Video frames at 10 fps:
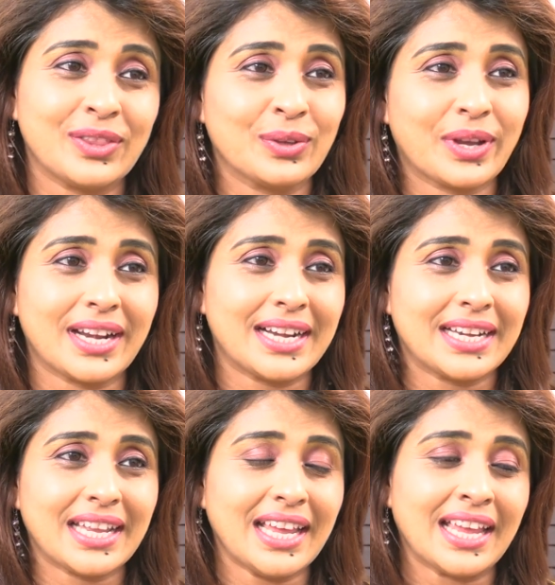
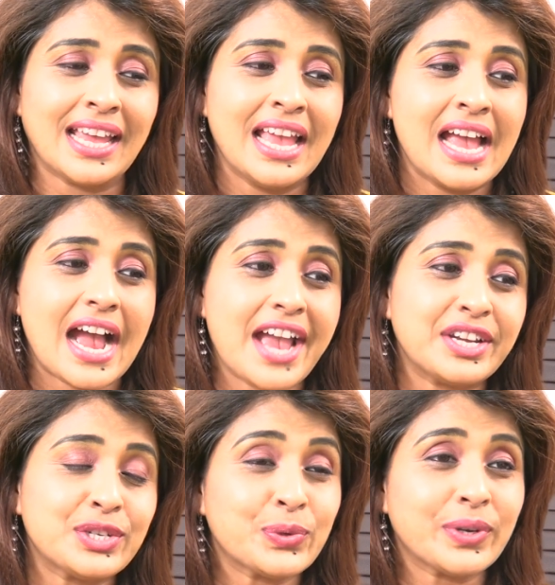ఎందుకనంటే
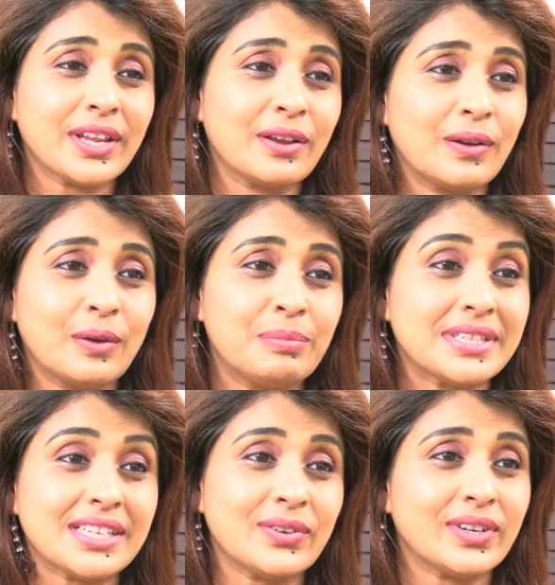ఆయన షూటింగ్ లో
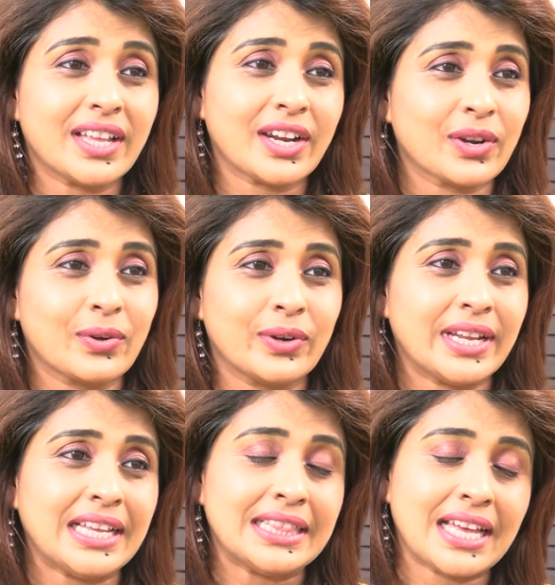బిజీ
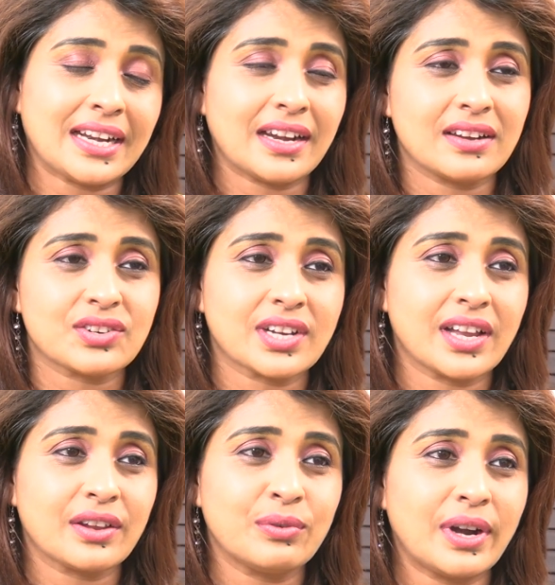ఉన్నారనుకోండి ధనరాజ్
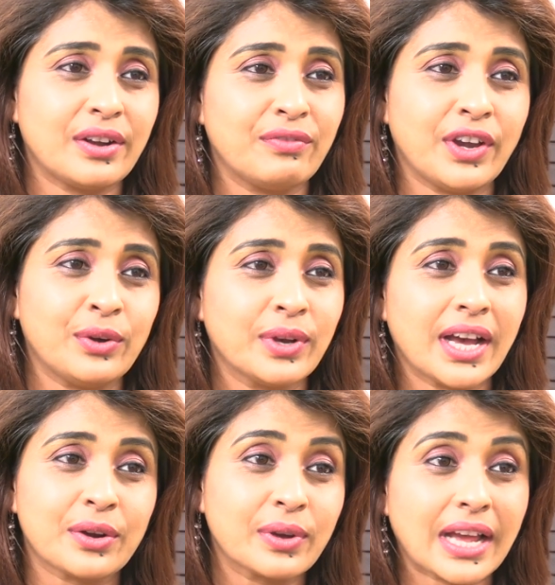గారు అండ్ వేణు
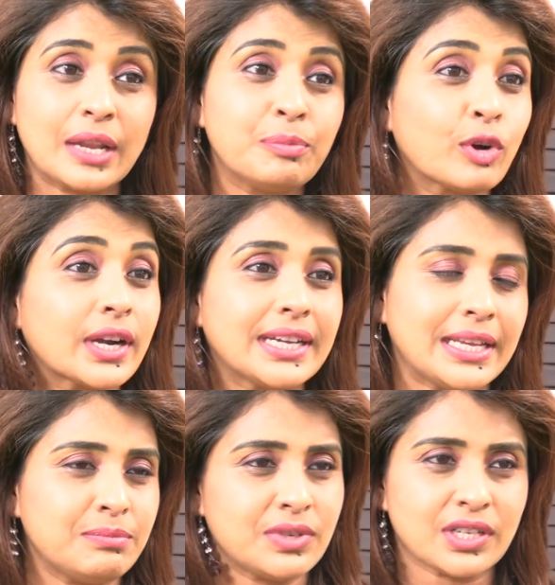గారు కలిపి ఒక
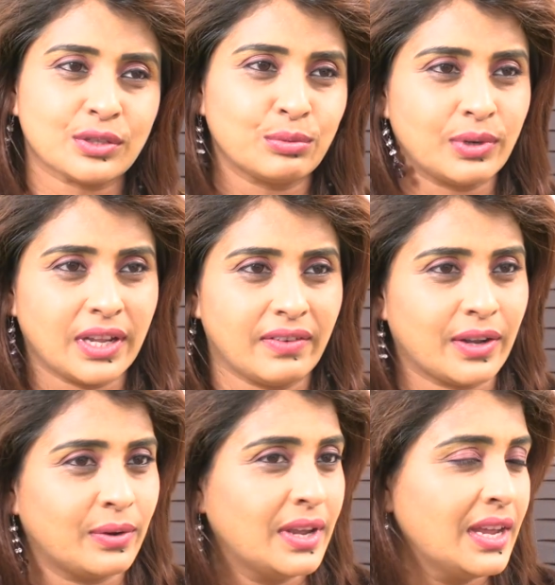టీం చేస్తూ
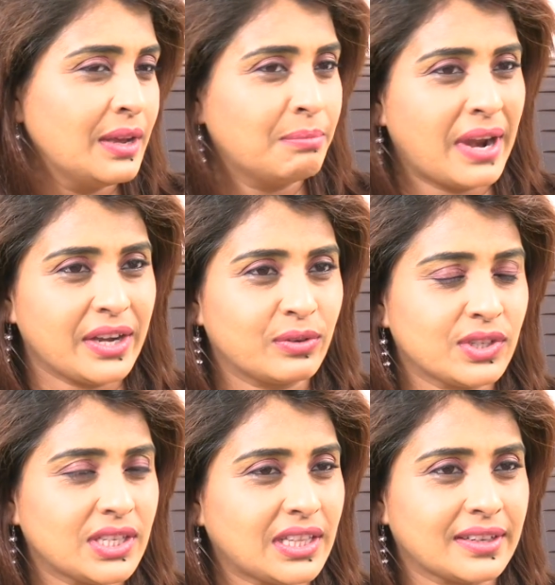ఉండేవారు
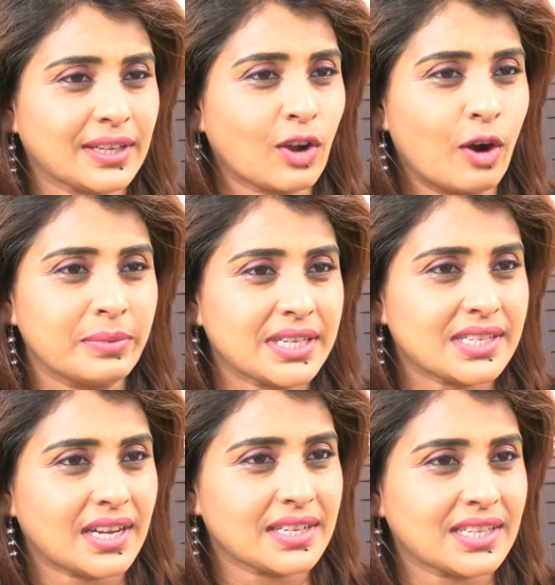బయటకు వచ్చిన తర్వాత కామెడీ
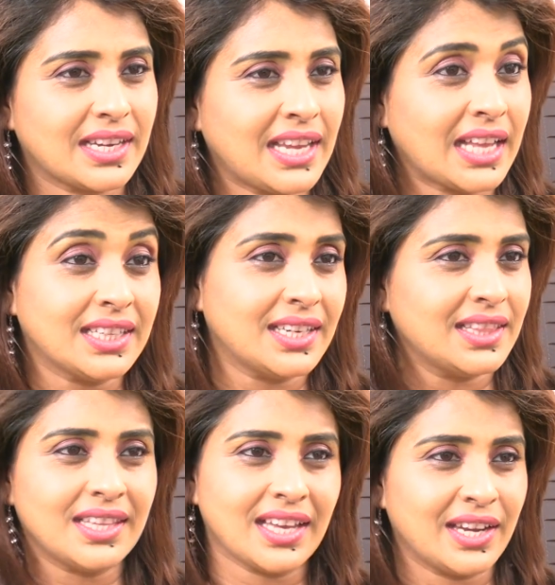స్టార్స్ అని
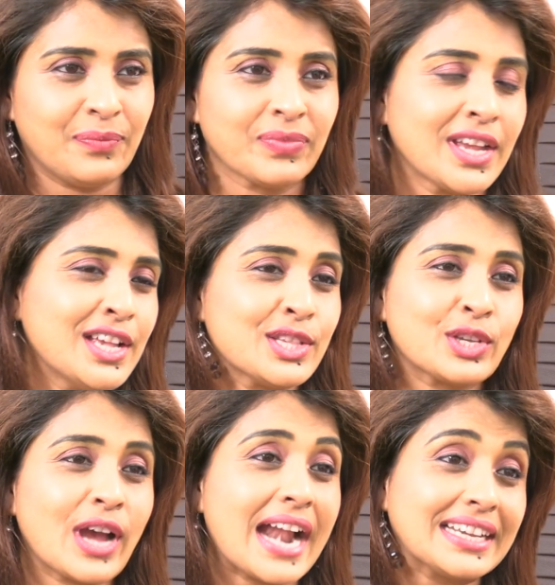అదిరింది అని
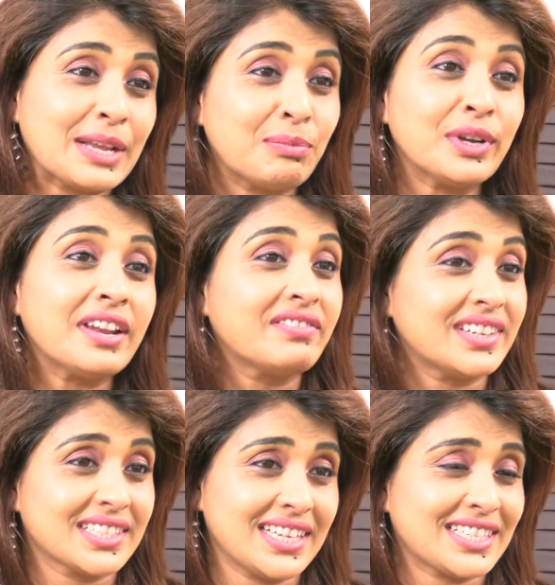సో ఆ లో నేను
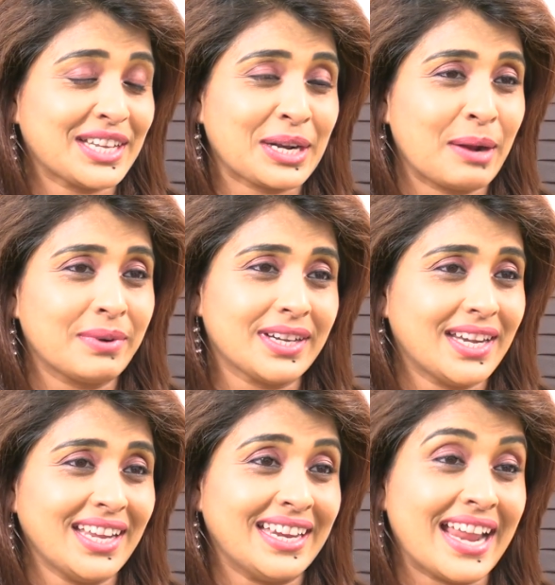వర్క్ చేశాను
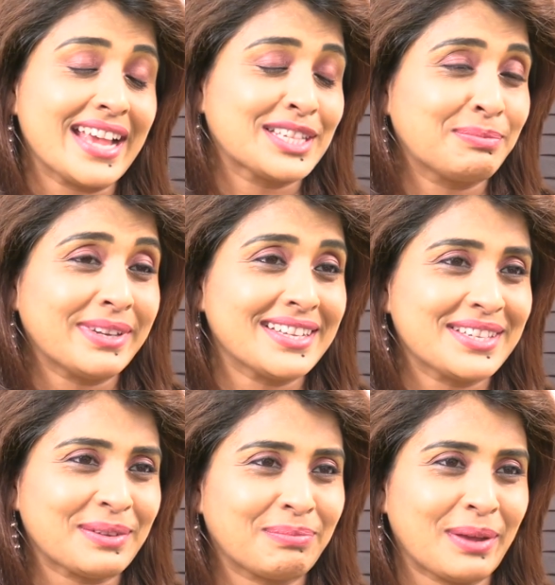కాబట్టి నా
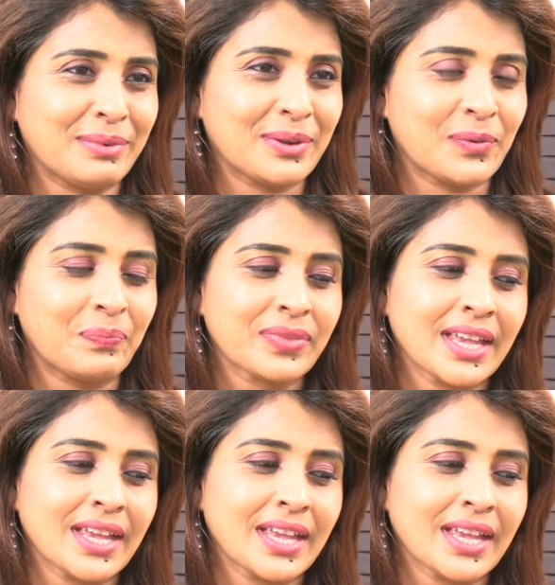ఎక్స్పీరియన్స్ చెప్తా మీకు